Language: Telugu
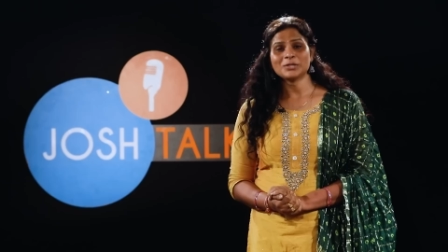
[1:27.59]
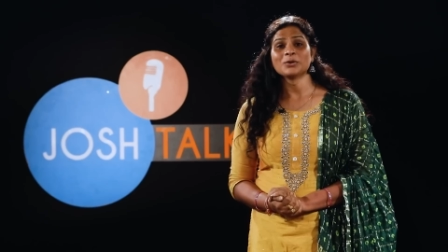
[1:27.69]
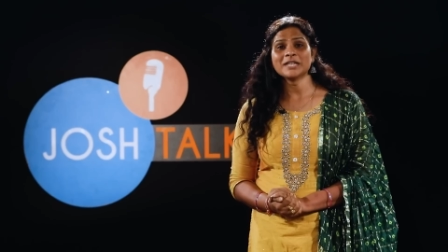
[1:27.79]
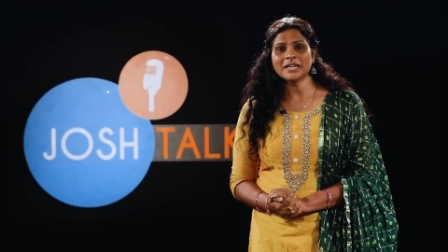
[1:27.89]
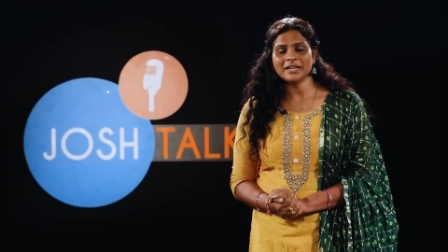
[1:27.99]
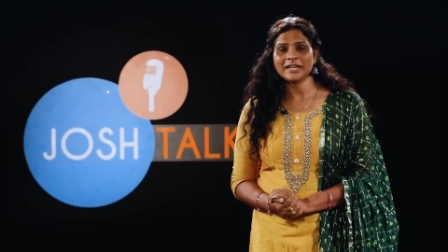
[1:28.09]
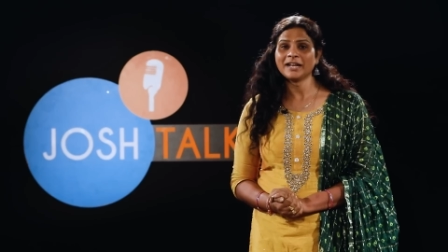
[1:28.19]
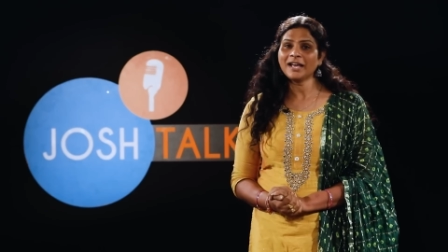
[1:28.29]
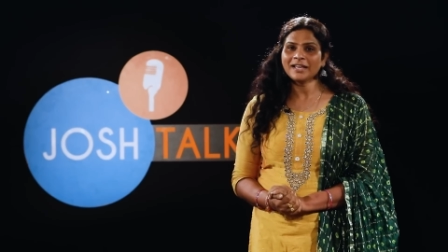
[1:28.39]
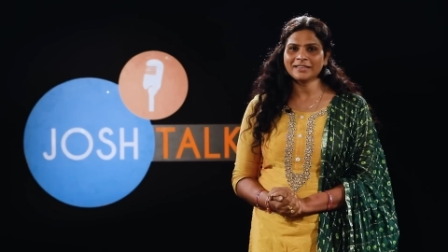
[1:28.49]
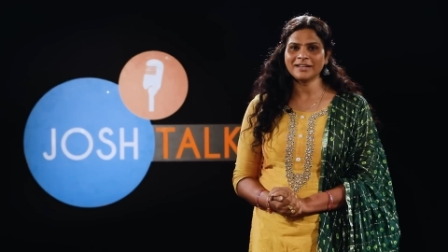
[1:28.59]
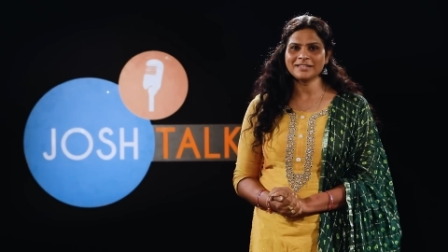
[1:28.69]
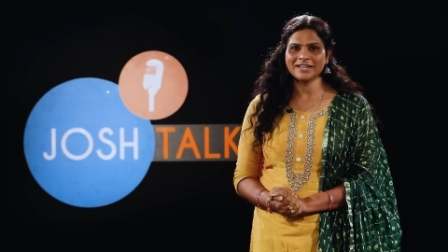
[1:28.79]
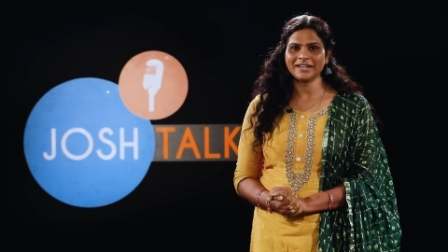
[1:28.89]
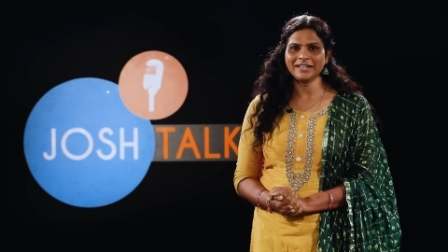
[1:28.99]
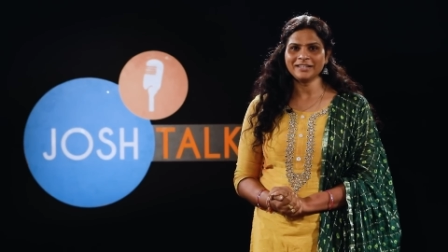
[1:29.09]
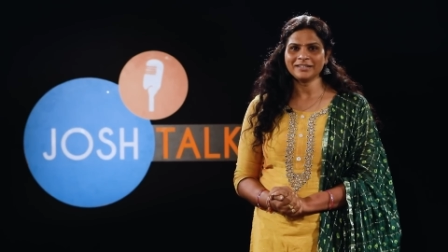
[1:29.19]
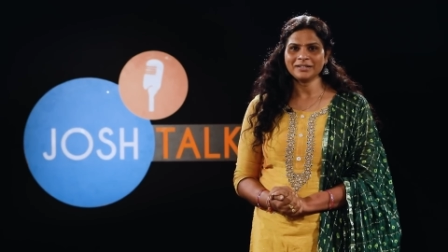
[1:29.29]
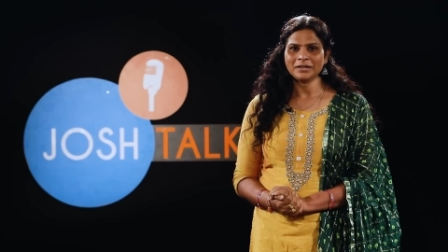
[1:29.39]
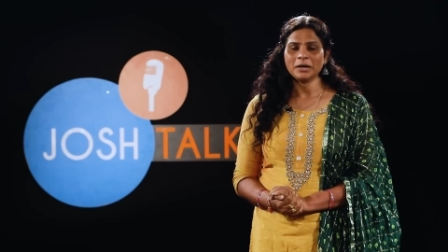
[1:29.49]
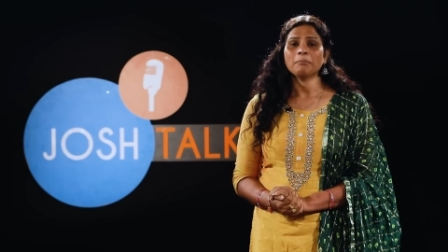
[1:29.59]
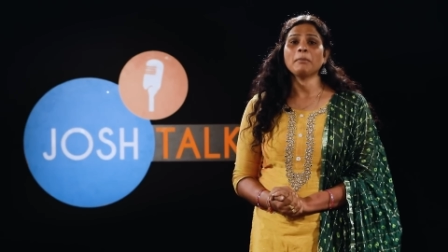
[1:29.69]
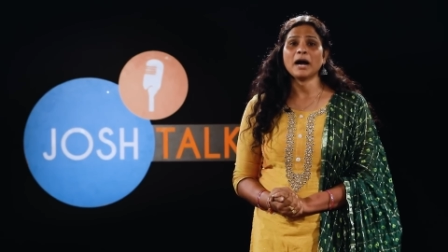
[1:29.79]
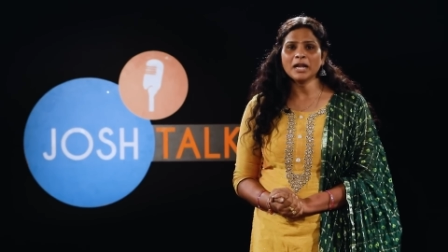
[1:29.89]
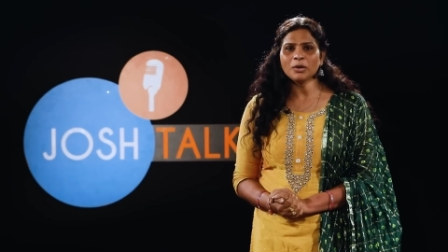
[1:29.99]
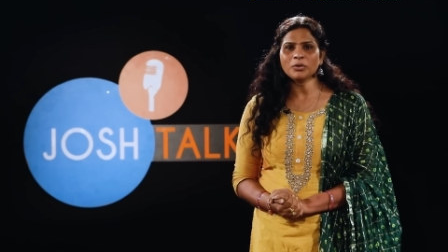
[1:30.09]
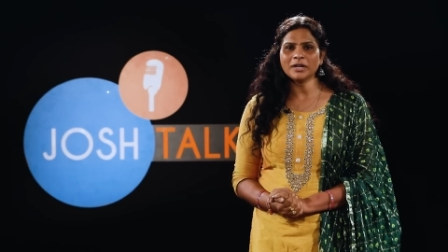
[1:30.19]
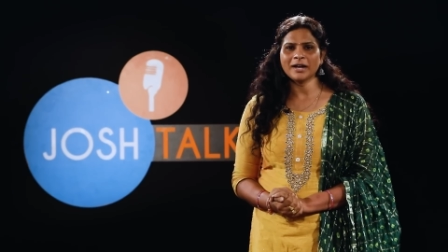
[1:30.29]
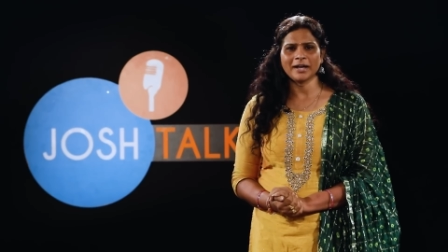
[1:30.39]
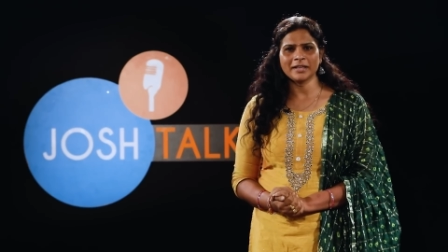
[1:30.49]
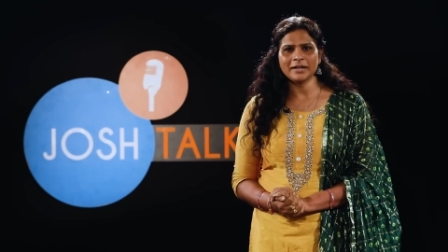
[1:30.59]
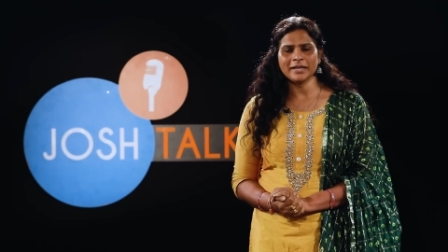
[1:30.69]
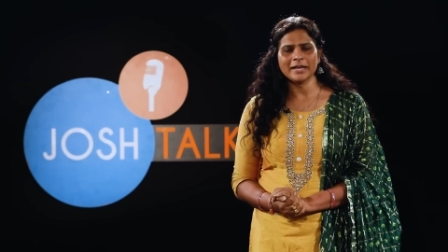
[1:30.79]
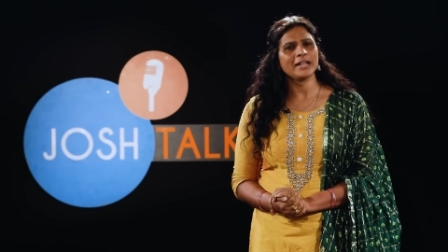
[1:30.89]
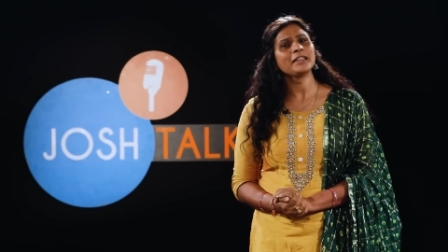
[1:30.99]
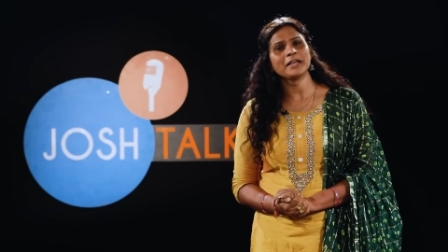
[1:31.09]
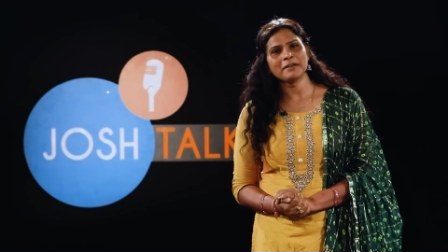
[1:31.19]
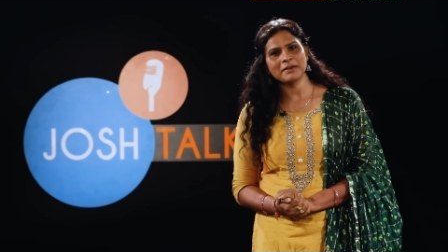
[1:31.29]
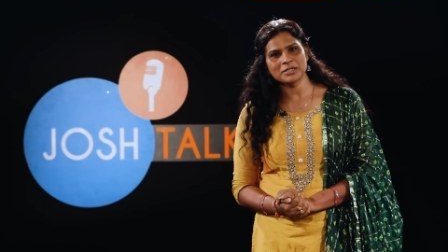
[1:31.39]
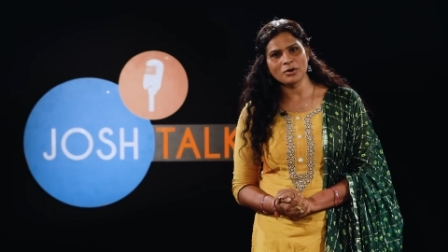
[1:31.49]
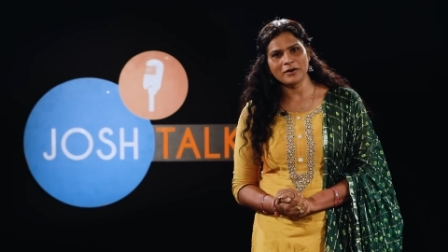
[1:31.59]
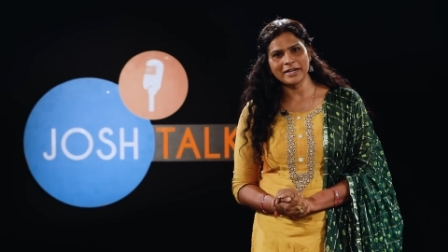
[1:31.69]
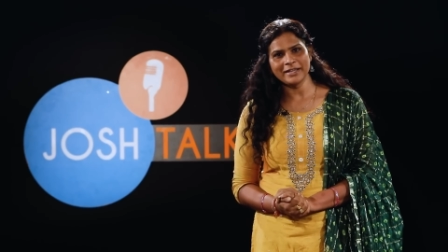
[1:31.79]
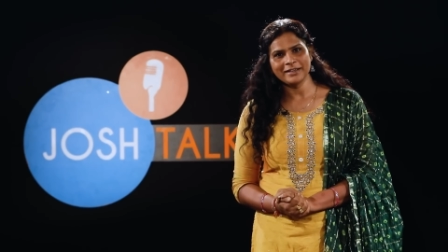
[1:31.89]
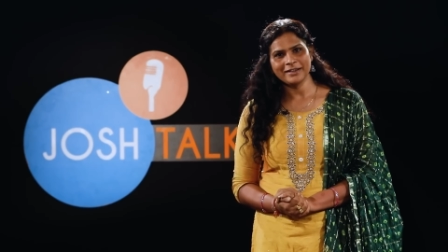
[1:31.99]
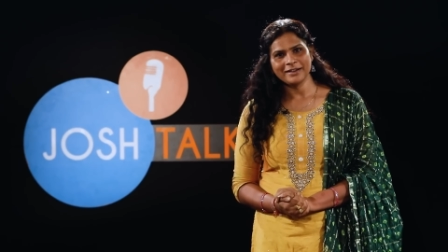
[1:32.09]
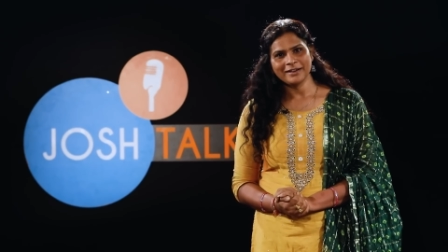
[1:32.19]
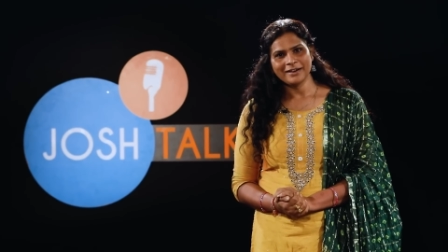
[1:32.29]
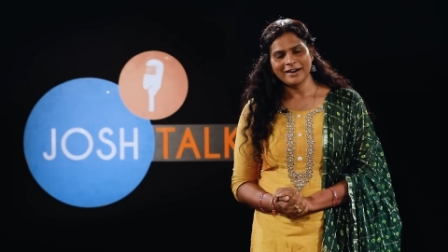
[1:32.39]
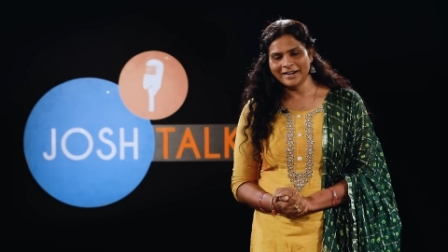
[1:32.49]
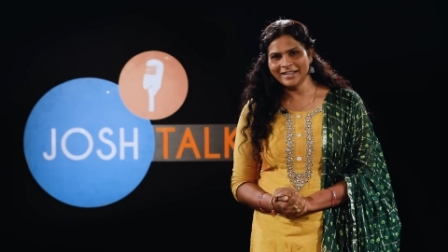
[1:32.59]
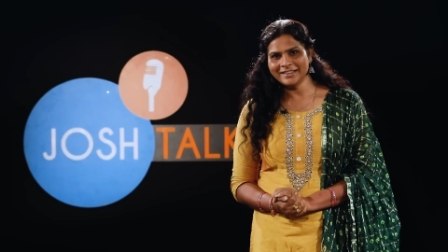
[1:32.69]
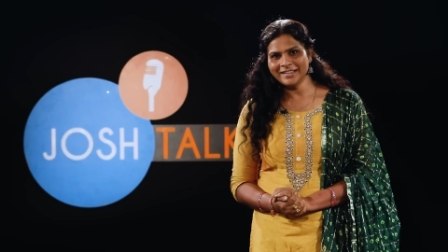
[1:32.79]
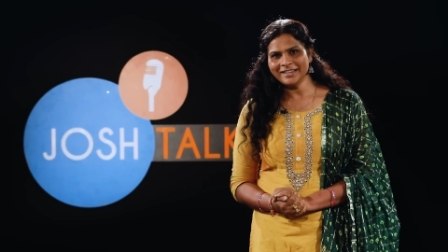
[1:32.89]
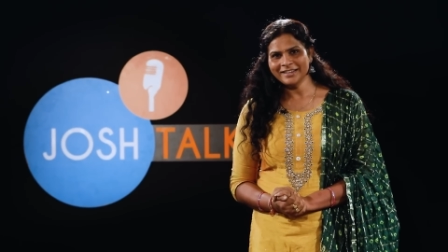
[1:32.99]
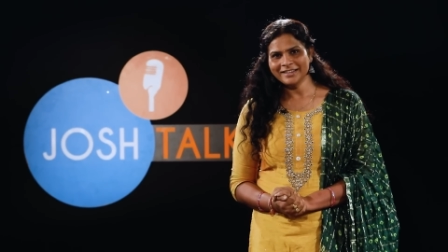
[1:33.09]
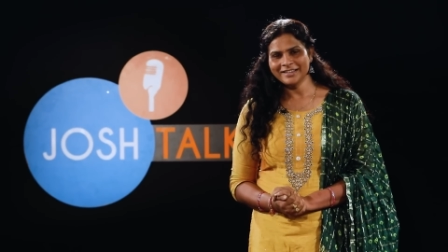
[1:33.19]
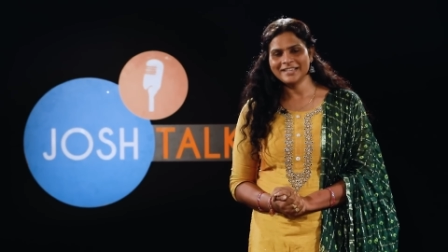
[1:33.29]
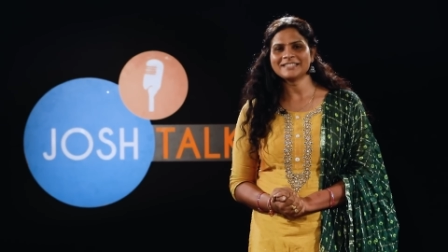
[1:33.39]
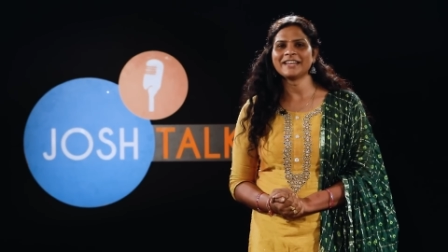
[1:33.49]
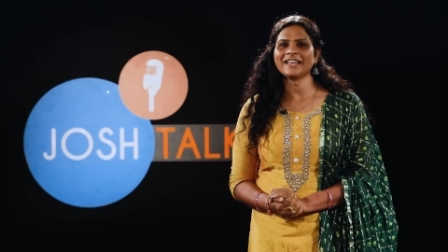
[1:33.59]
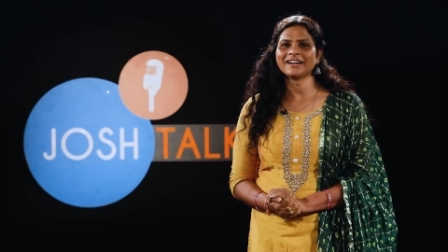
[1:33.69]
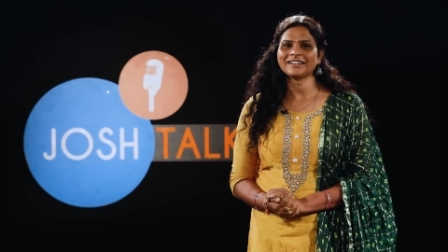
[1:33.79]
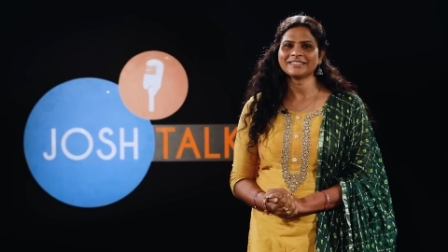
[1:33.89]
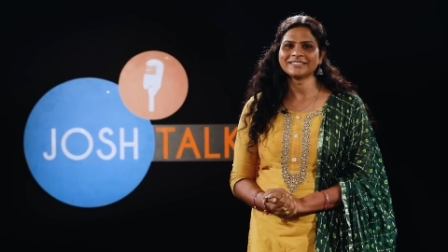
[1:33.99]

సొసైటీని ఎలా ఎదిరించాలి మాలో ఉన్న కళల్ని ఎలా నెరవేర్చుకోవాలి అనేది ఈ స్నేహ